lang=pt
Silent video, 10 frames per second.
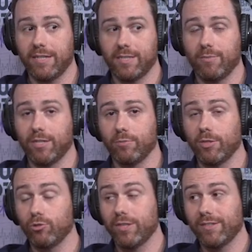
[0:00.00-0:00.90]
em mais ou
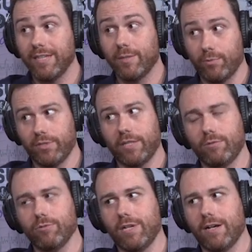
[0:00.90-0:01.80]
menos 80%
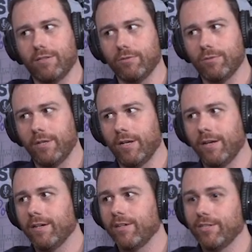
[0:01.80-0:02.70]
dos casos.
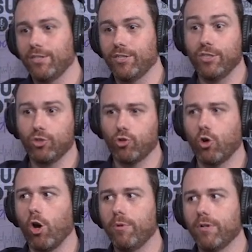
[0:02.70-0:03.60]
Que a gente
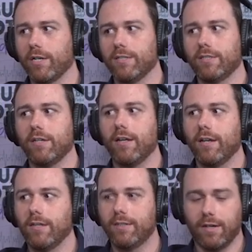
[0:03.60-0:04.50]
descobre o câncer,
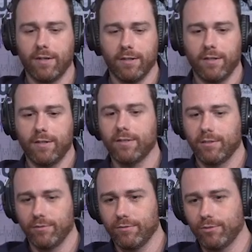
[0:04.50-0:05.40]
ele está
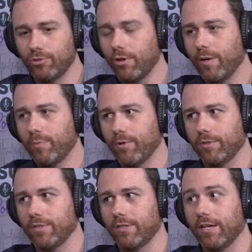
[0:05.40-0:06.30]
só na
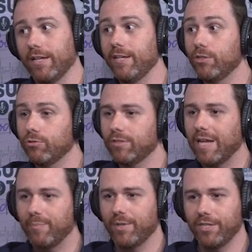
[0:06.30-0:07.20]
próstata. E isso
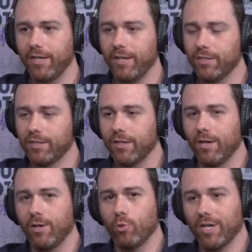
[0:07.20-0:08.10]
dá para a gente
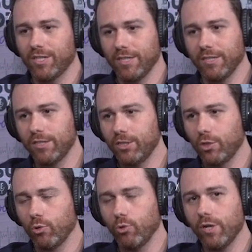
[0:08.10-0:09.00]
uma chance de
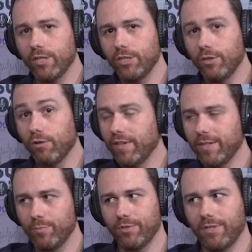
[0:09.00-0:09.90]
cura de
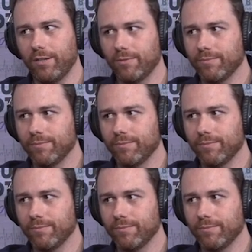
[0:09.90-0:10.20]
90%.